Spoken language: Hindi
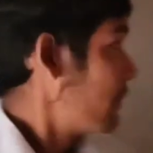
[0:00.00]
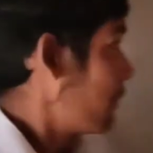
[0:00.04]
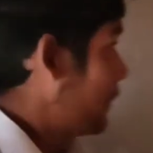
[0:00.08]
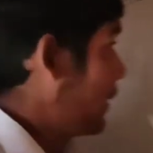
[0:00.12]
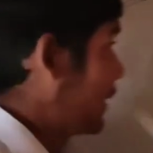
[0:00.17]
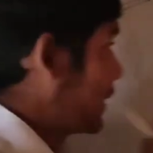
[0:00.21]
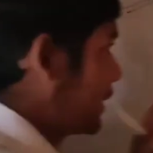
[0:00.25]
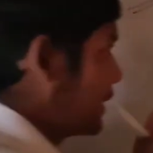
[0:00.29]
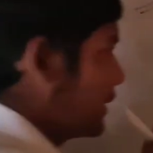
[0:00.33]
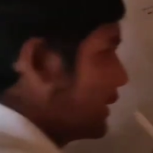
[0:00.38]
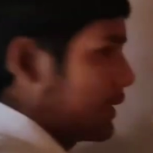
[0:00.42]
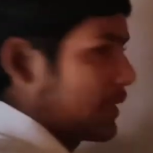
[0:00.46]

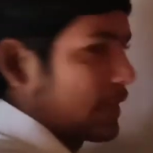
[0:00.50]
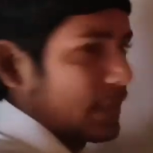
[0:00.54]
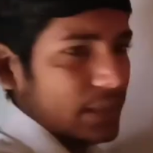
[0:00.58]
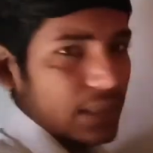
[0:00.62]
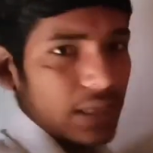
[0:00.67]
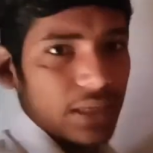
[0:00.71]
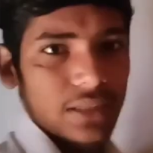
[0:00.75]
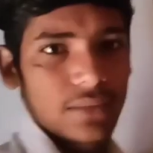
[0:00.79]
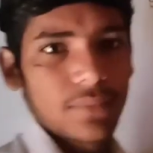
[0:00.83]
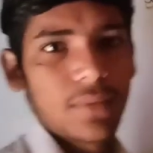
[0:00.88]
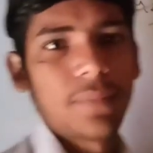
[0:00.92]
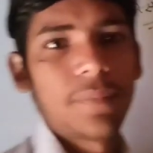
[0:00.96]
मैटर ये
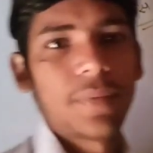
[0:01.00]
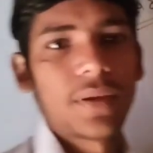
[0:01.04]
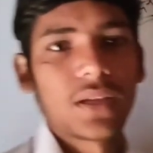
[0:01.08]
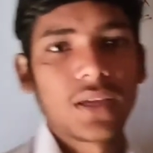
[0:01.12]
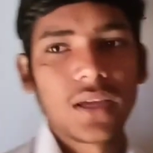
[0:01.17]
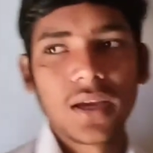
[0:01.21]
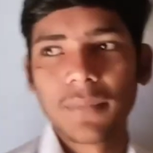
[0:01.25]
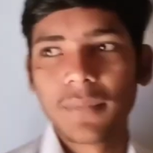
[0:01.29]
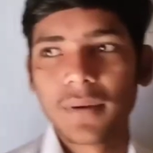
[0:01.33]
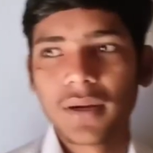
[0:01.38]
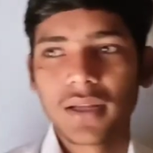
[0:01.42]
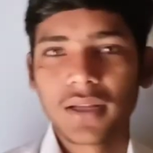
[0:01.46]
करता है कि मैं
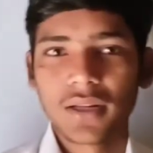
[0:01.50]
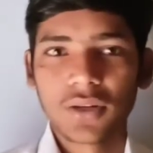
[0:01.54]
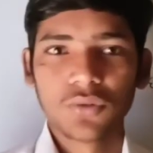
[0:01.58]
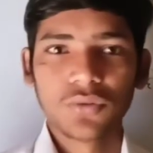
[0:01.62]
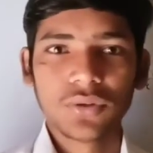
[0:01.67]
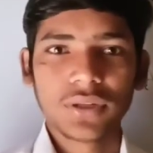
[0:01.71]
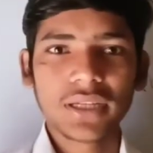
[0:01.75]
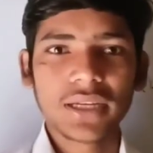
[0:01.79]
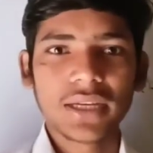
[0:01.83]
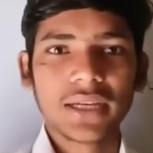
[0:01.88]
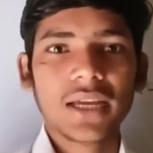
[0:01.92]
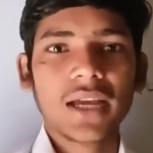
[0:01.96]
क्या पढ़ा रहा
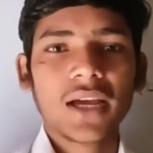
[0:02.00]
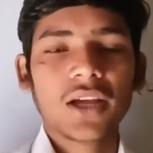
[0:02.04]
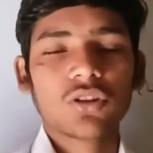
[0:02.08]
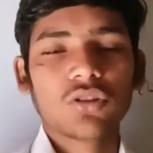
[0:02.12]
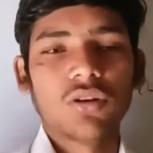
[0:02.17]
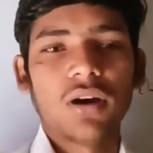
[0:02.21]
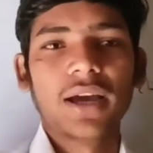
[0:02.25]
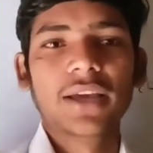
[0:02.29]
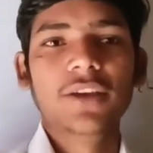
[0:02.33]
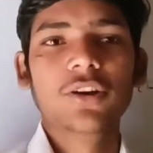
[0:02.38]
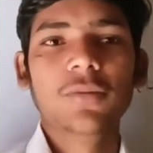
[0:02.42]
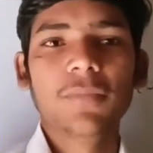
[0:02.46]
हूँ ठीक है
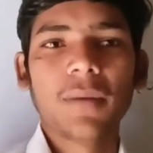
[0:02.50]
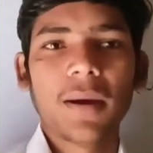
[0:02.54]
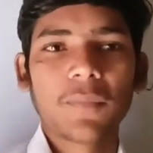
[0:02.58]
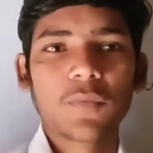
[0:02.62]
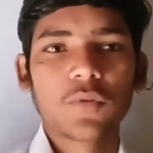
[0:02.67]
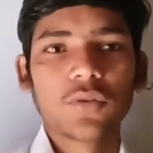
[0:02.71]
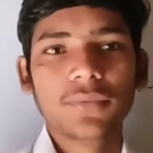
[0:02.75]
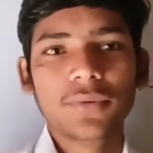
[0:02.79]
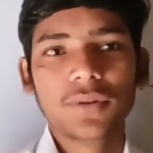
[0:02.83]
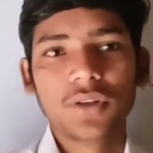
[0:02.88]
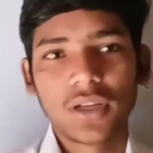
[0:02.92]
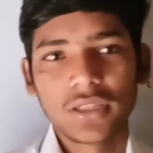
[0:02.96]
तो आई होप
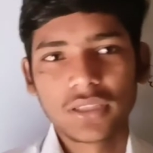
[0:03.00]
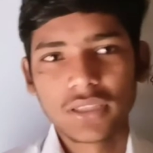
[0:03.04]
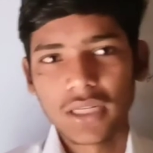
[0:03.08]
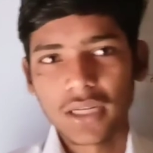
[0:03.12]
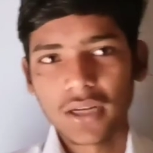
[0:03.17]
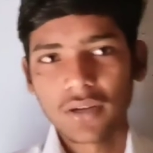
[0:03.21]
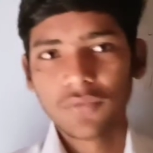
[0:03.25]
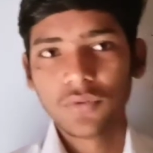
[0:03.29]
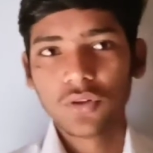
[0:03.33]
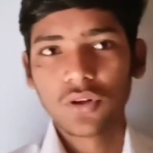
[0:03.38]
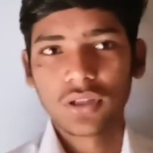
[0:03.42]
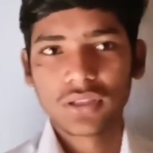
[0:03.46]
आपको वीडियो अच्छा
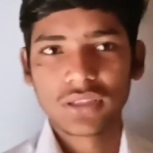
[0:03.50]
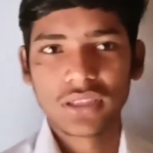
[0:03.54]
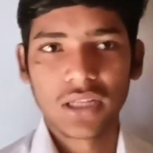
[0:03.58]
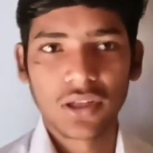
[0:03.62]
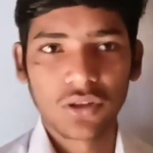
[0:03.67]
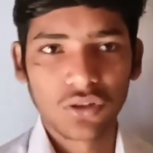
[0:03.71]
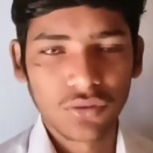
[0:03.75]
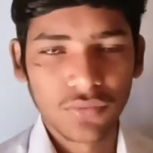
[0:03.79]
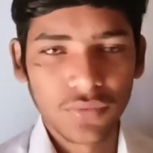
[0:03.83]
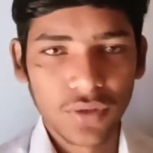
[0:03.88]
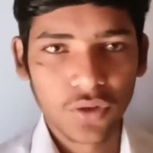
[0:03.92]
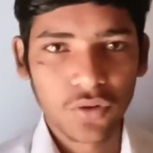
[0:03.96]
लगा वीडियो अच्छा
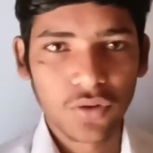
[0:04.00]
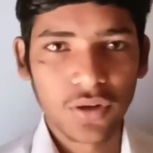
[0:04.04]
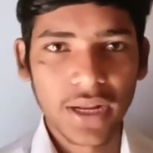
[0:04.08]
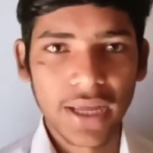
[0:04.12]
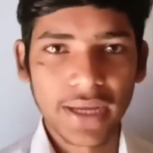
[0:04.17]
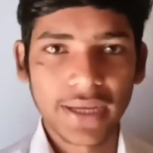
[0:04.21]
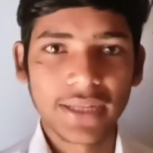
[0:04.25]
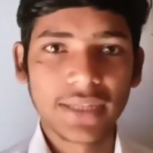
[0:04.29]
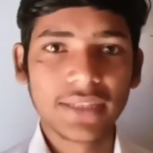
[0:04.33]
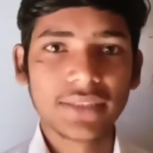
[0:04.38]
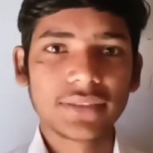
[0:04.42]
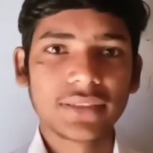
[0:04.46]
लगा तो वीडियो को
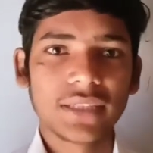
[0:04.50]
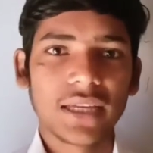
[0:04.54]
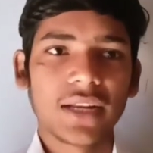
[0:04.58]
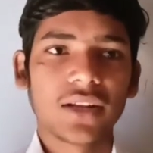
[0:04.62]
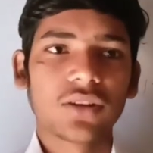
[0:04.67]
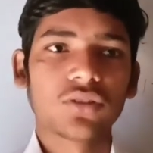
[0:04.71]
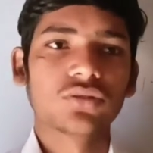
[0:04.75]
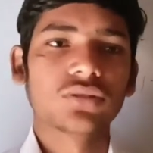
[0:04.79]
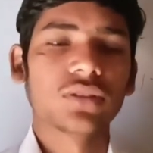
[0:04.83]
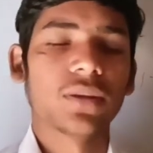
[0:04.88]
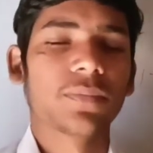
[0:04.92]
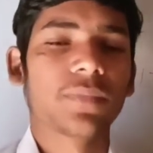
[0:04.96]
लाइक करें
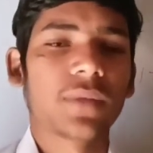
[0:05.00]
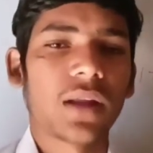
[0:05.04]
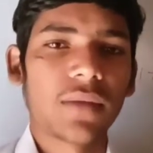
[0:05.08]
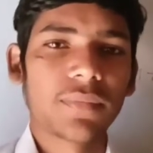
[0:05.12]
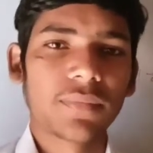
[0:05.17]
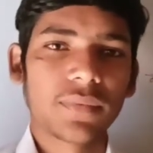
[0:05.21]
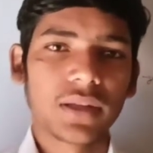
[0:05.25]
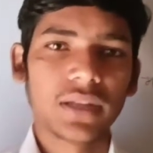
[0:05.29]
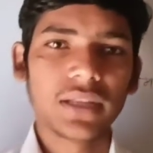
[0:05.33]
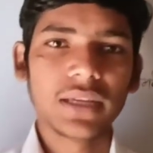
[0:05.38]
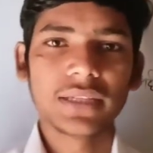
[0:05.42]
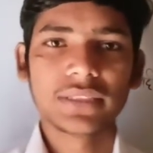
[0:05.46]
चैनल को सब्सक्राइब
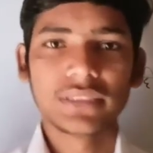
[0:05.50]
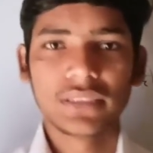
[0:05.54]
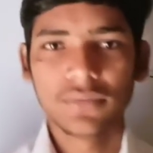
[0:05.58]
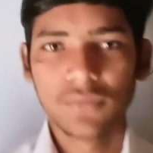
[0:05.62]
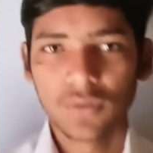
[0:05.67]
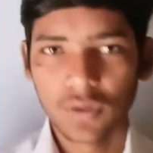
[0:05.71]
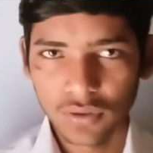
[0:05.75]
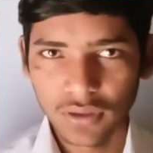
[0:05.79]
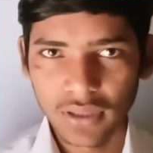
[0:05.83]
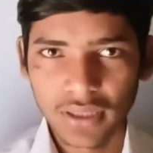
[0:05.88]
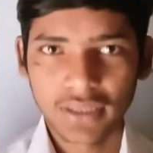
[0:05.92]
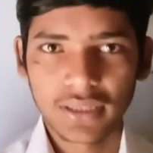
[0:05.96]
करें ऐसी
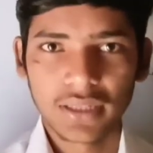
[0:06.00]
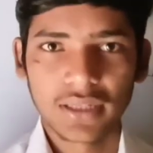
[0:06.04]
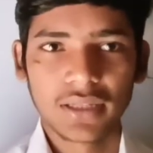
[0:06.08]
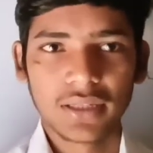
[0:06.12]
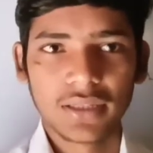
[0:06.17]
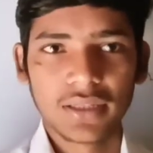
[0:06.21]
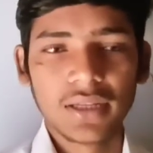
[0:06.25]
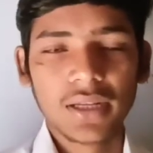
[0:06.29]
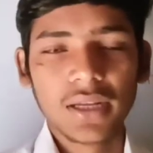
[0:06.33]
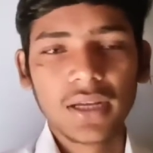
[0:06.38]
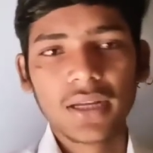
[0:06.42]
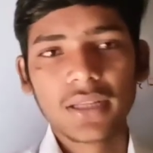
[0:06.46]
वीडियो देखने के
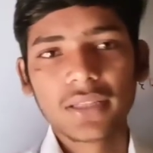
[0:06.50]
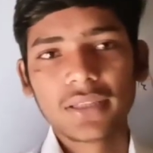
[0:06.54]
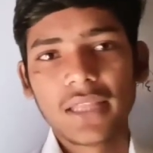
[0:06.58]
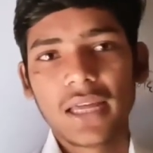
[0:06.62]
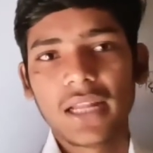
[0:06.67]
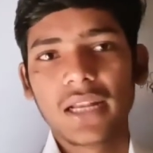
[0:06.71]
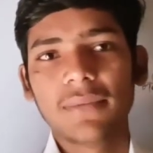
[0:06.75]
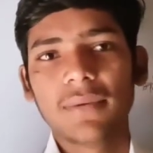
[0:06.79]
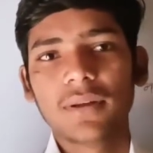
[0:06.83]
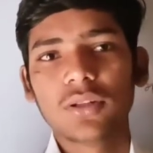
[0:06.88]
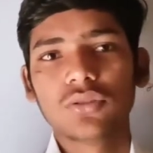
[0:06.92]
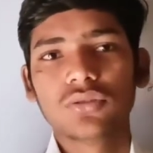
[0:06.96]
लिए
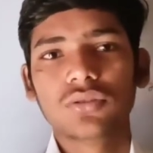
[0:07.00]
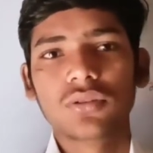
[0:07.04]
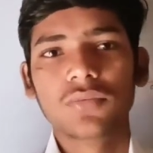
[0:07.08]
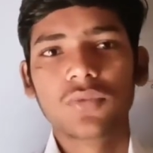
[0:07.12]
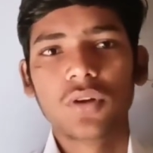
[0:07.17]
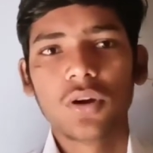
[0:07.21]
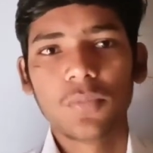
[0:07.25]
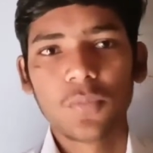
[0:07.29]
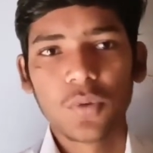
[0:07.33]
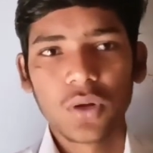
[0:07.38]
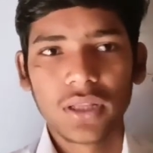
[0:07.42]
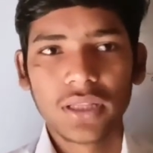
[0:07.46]
धन्यवाद दोस्तों
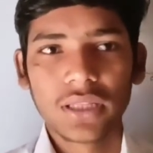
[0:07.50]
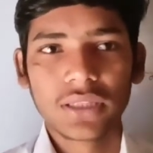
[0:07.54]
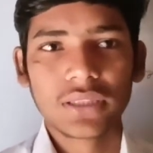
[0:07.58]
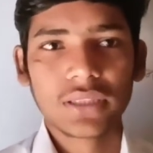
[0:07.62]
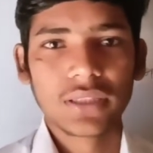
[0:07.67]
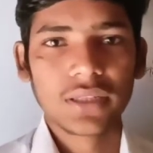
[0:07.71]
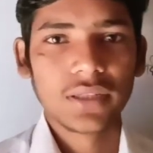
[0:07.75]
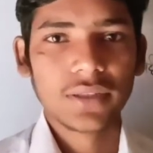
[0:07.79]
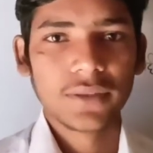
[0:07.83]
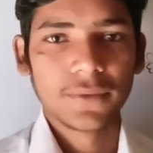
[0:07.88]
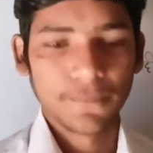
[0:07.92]
वीडियो पूरा देखने के